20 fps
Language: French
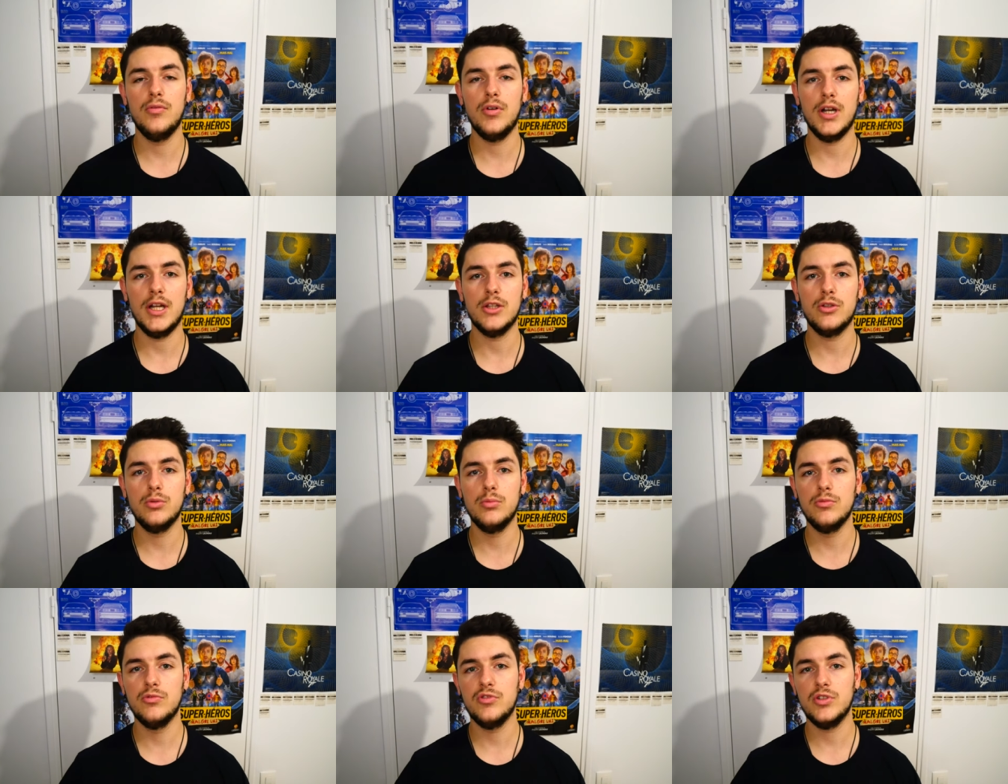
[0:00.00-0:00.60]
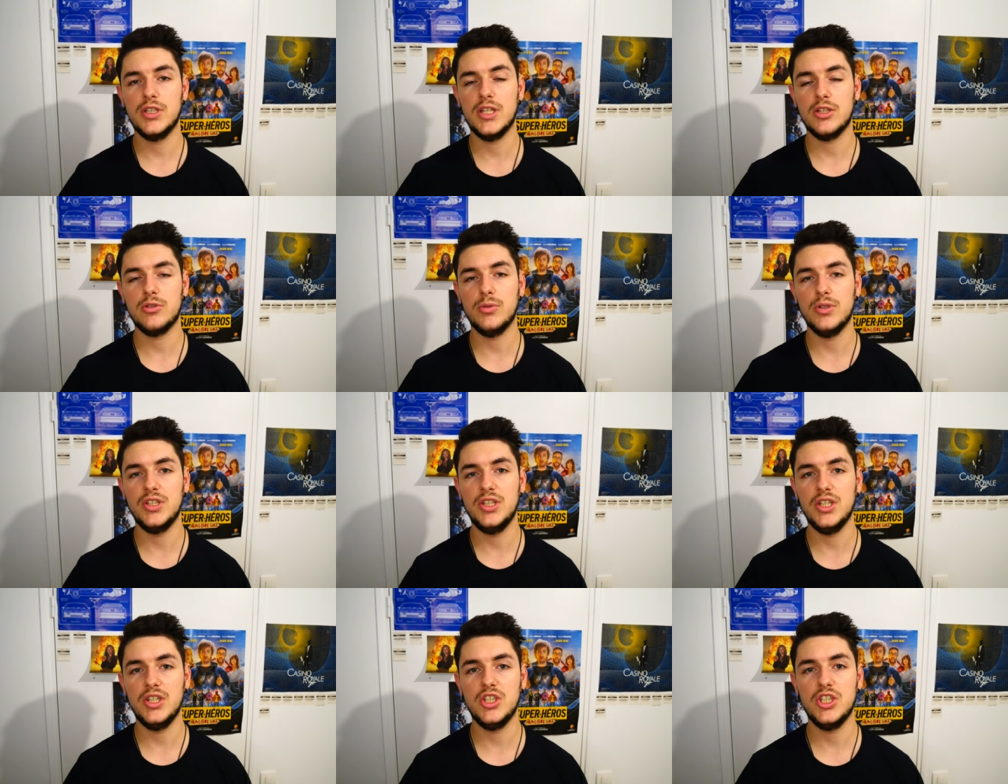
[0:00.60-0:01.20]
voilà tout le monde veut que ça
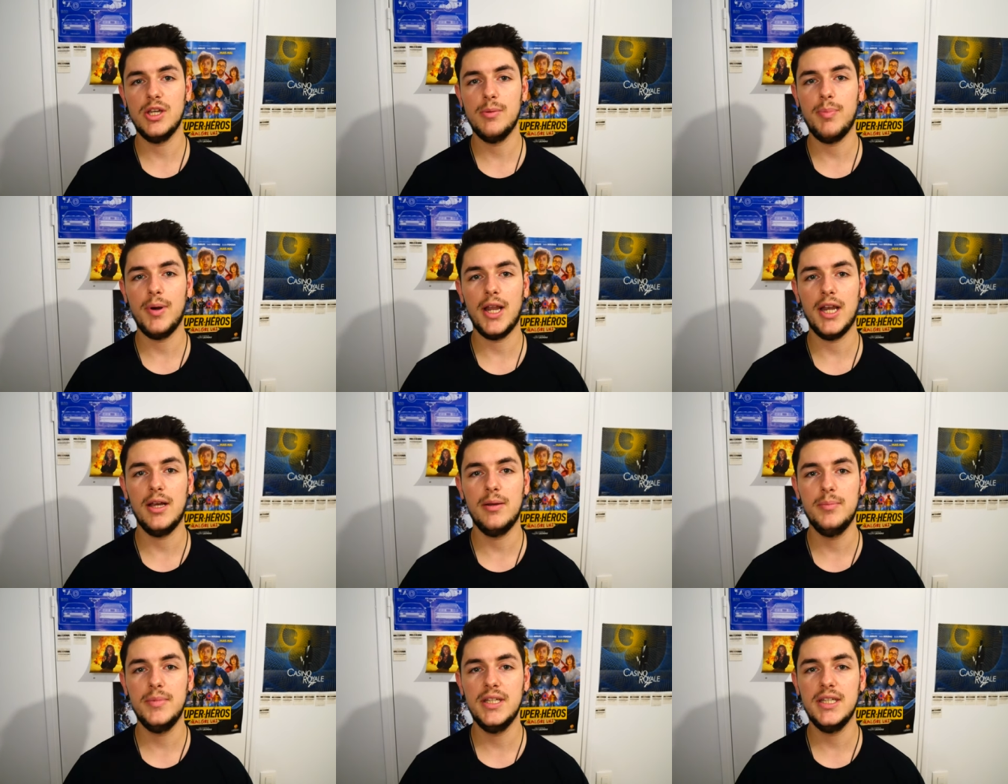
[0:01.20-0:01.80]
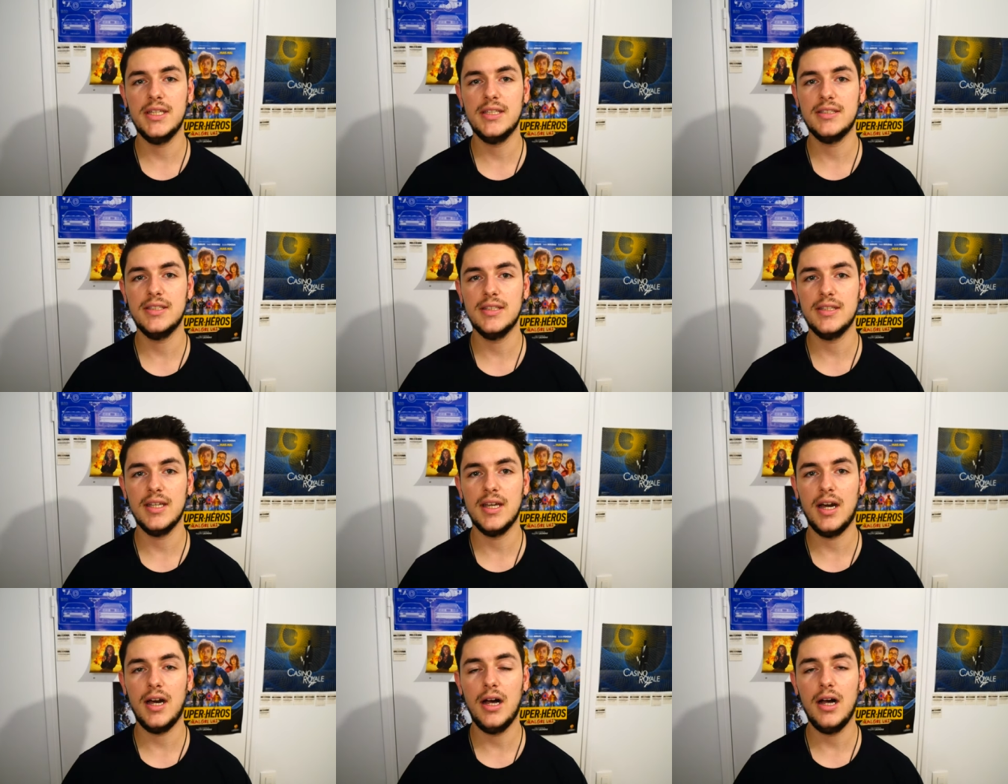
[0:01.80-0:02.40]
soit dirigé par la main
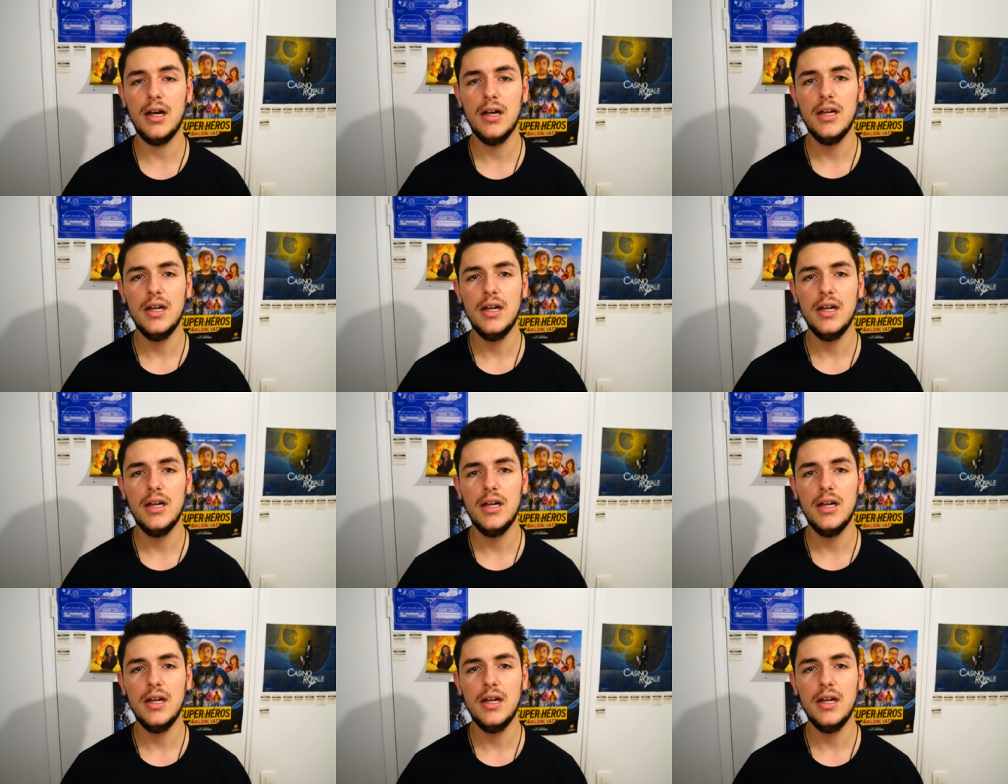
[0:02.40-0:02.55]
etc